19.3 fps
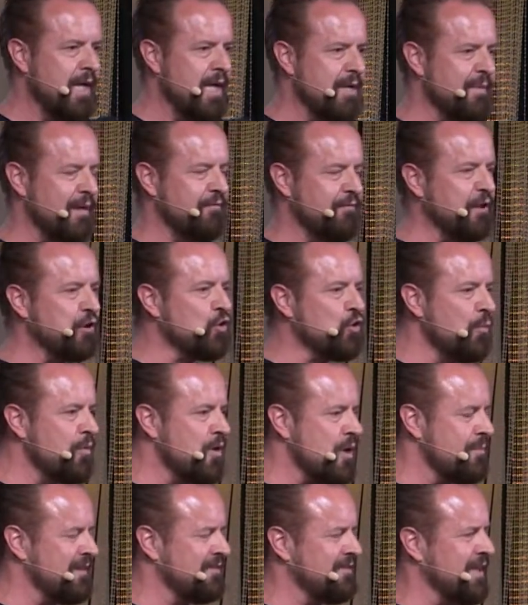Ich meine, wie dumm
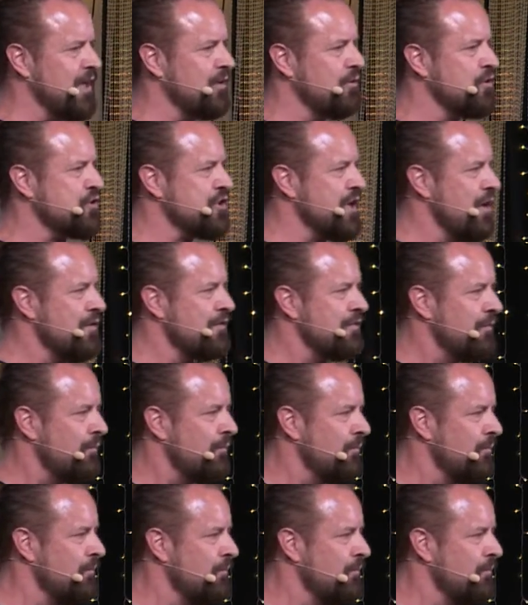kann man sein und nur schnaufen?